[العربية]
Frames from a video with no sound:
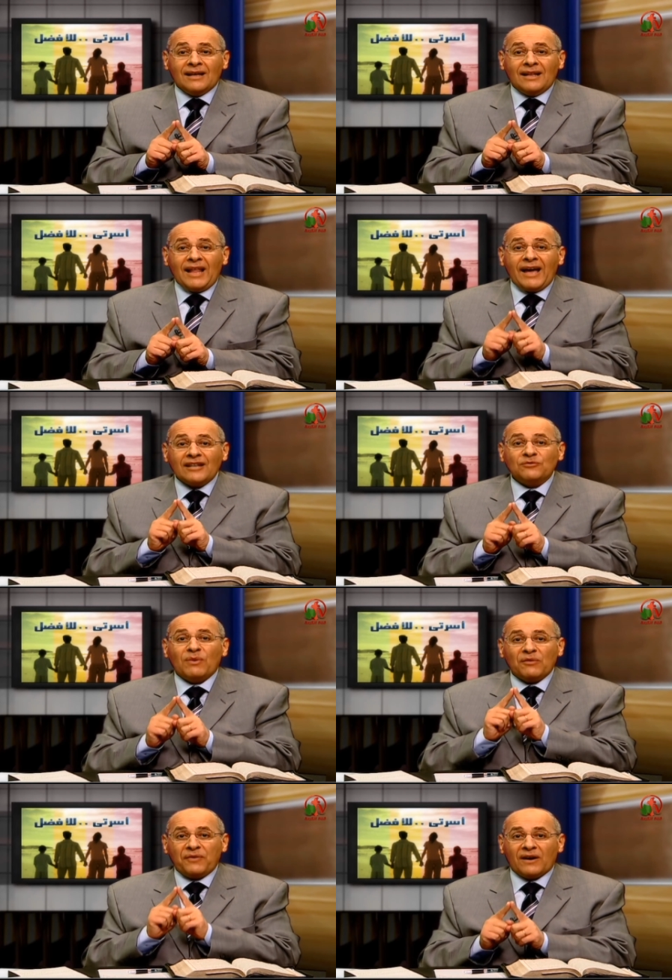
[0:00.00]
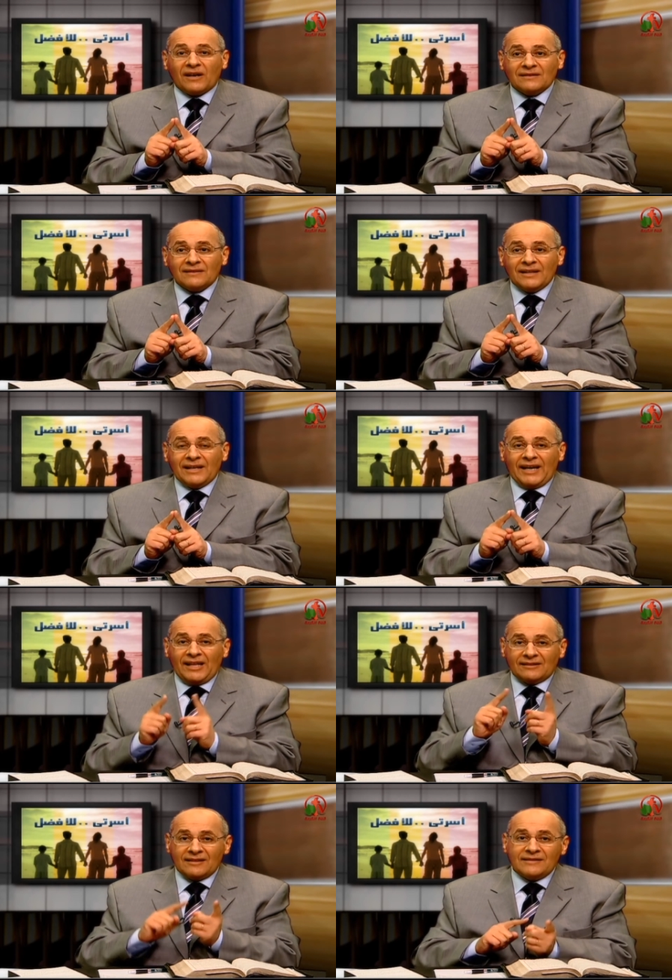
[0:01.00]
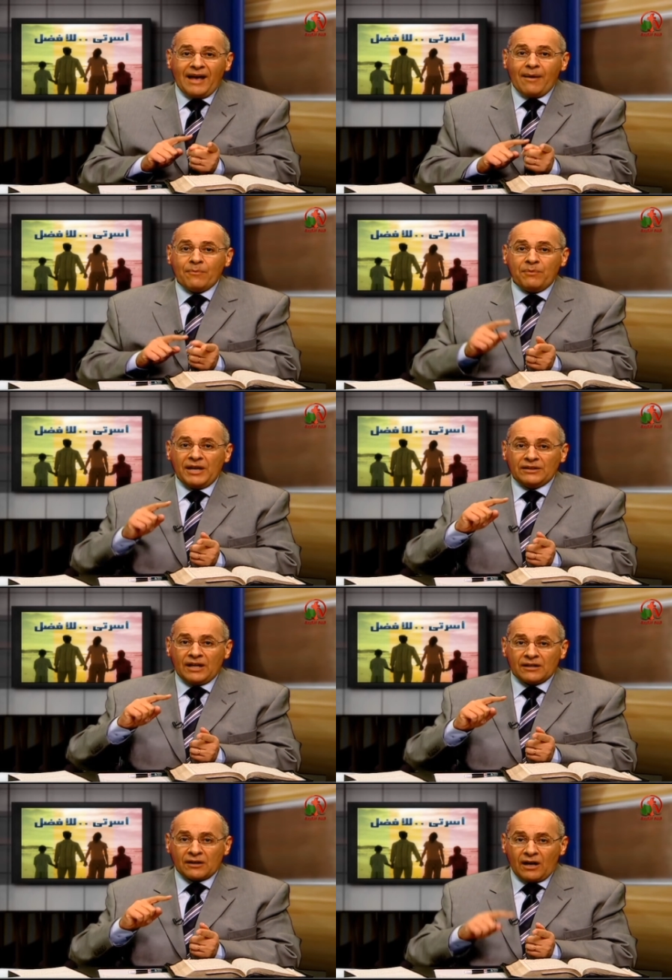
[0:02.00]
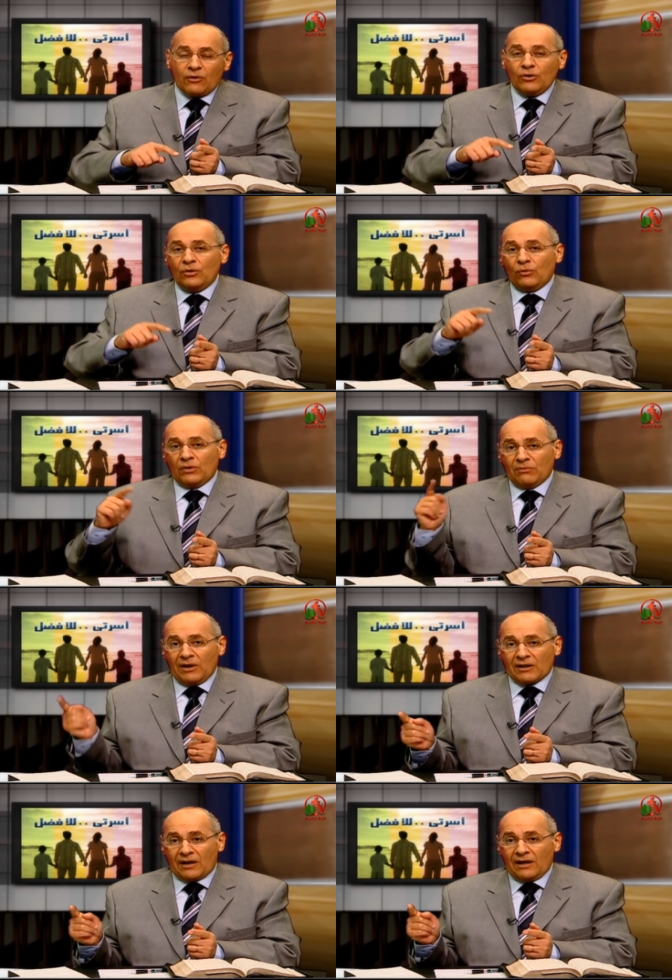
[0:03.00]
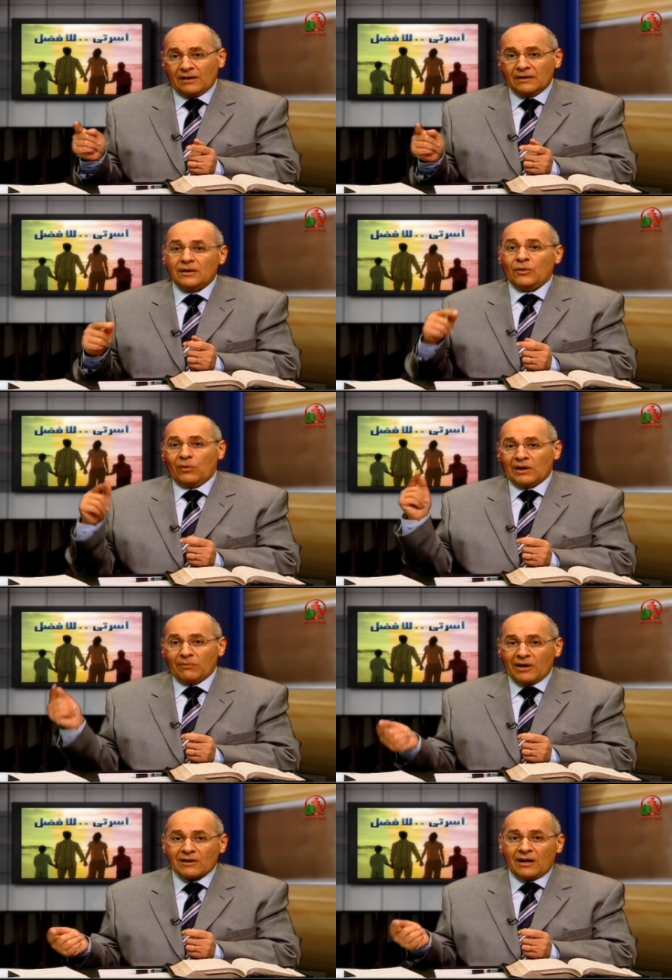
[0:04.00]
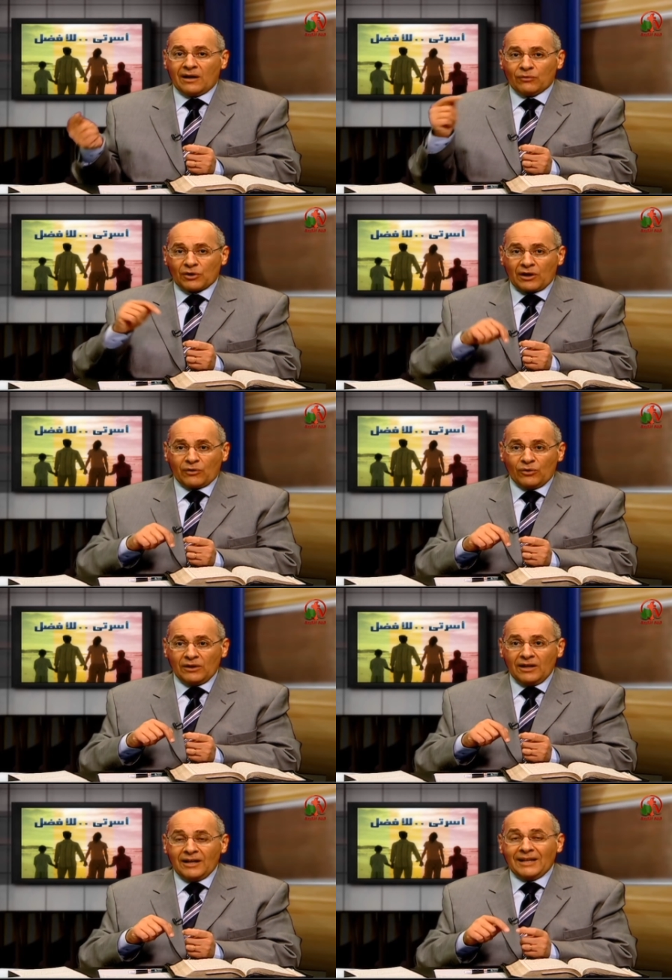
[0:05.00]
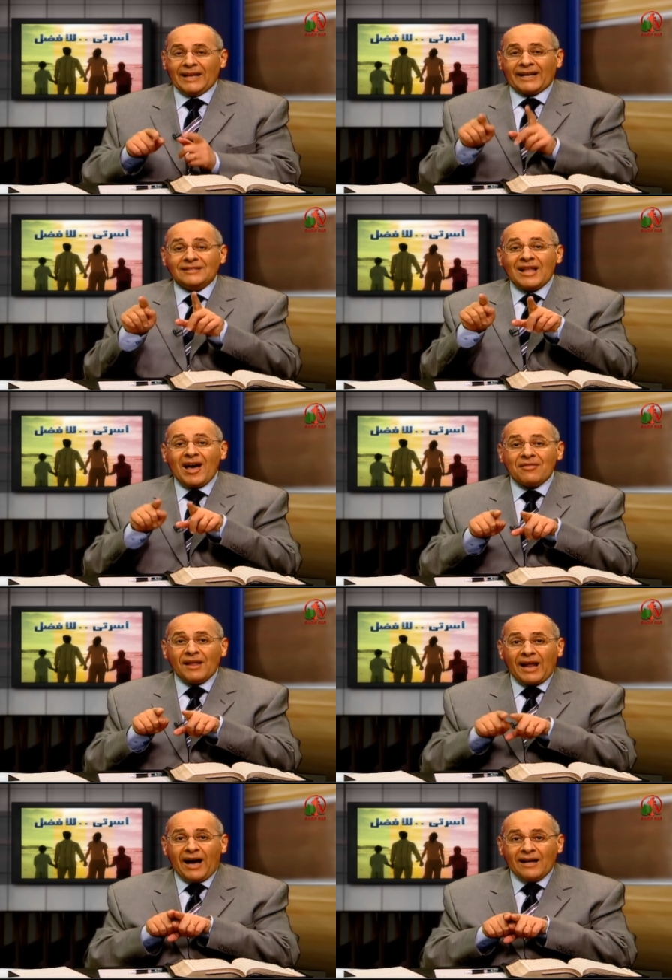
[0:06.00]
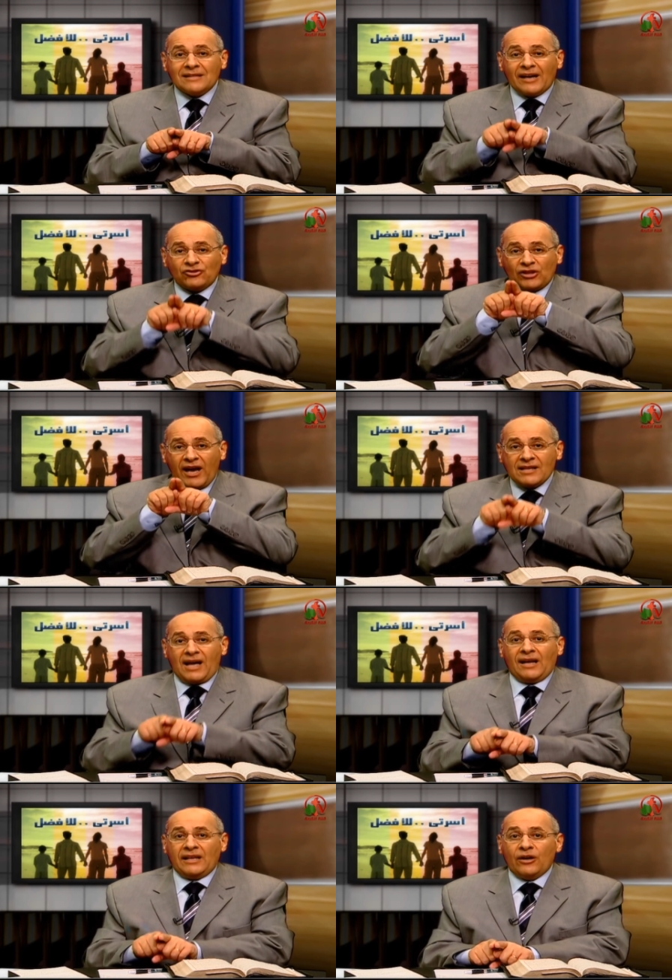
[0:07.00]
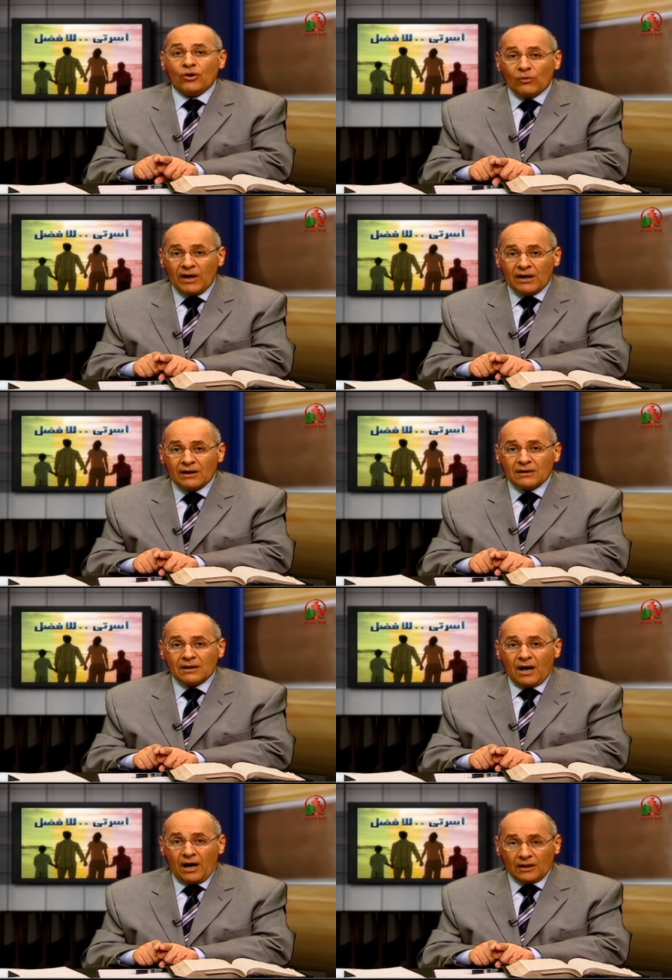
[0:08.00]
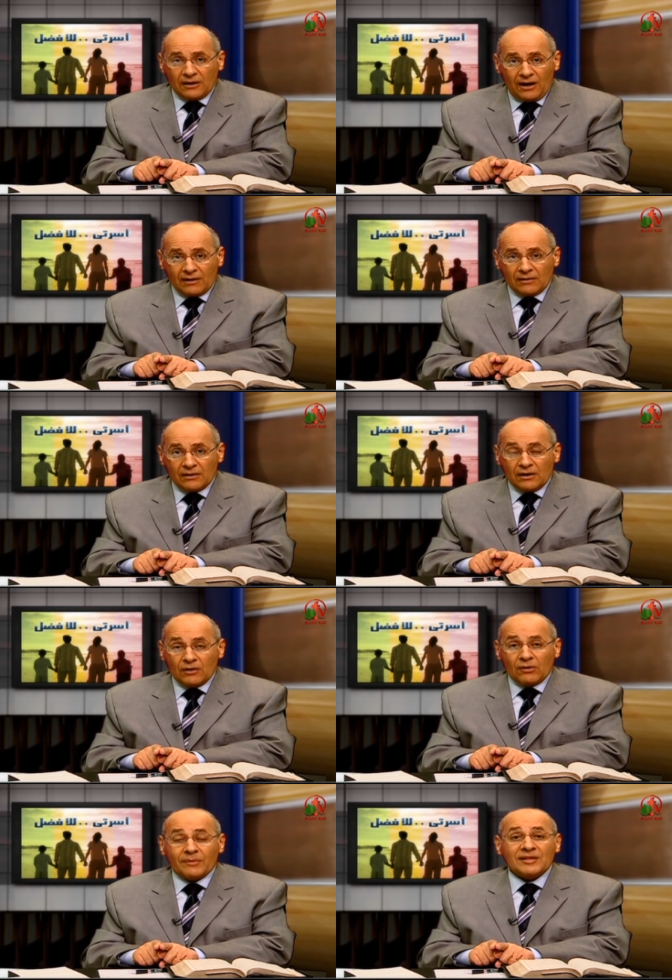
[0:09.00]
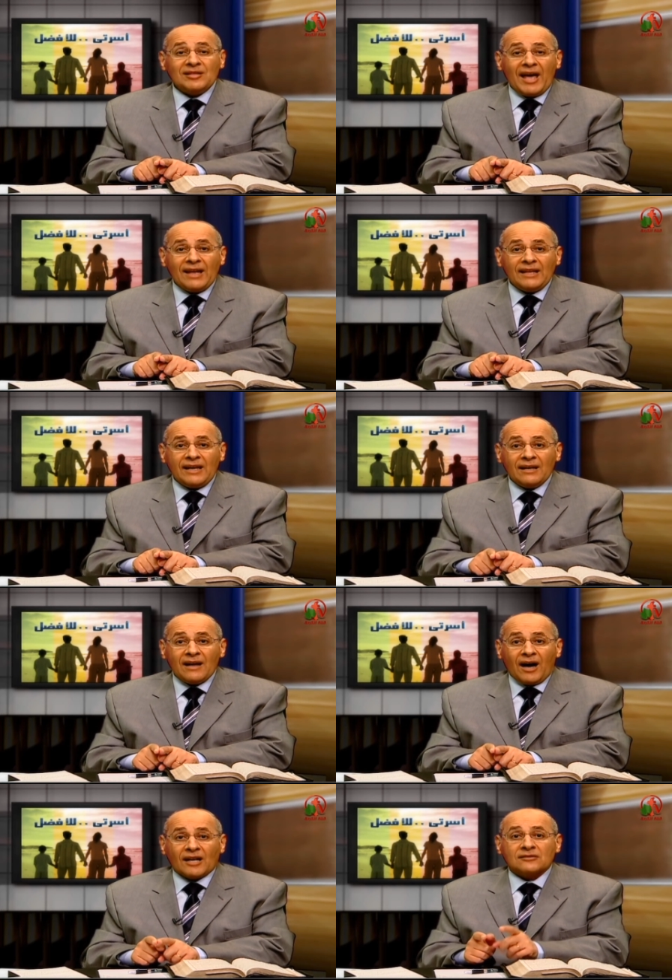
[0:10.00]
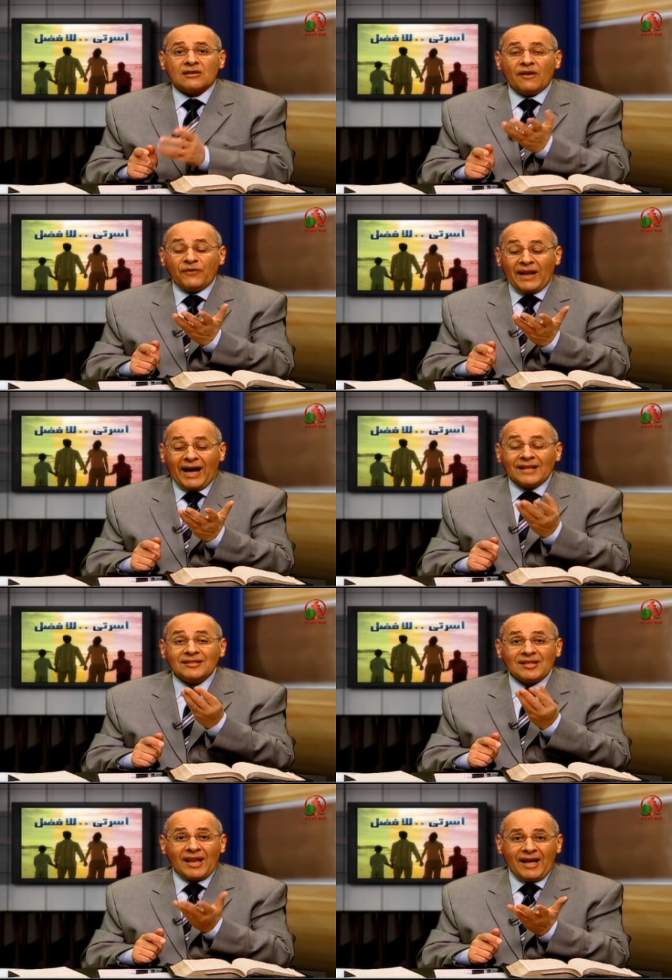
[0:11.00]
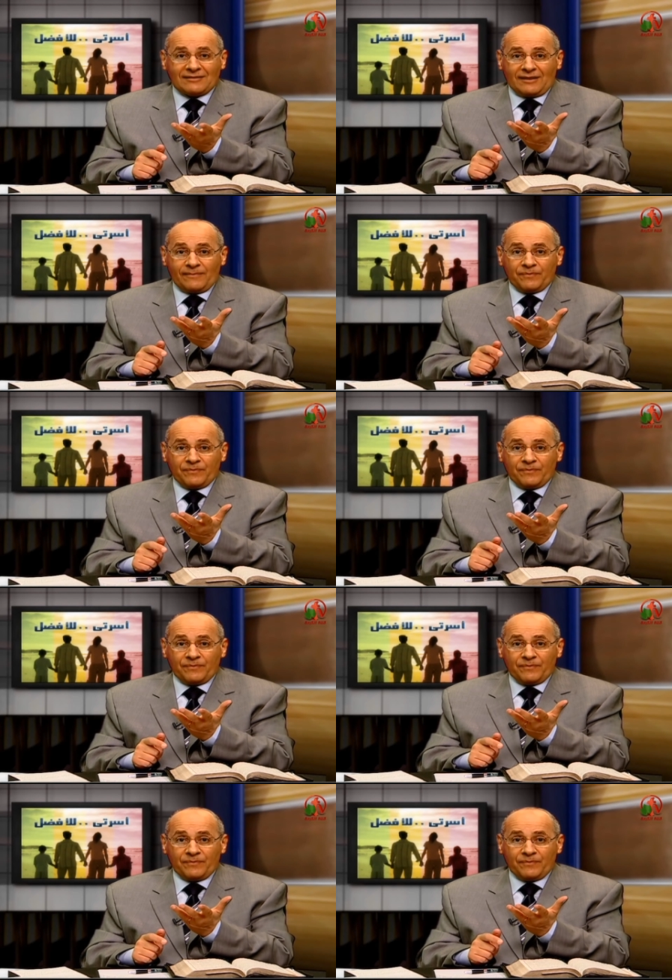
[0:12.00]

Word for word: لا يشمل فقط التزام بين الرجل والمرأة والمرأة والرجل لكن ده هذا العهد الشاهد عليه هو الله وبالتالي أطراف العهد ثلاثة